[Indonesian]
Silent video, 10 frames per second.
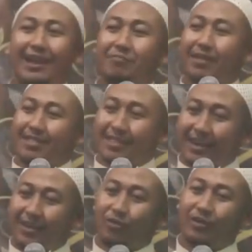na
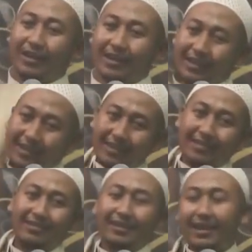tenun,
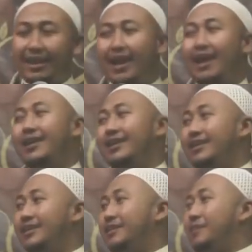senikah
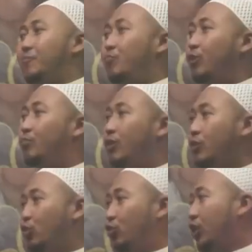mun
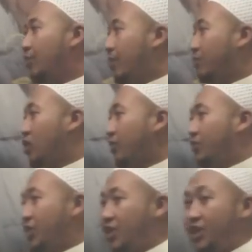menurut Imam
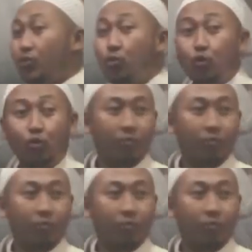Syafi'i hukum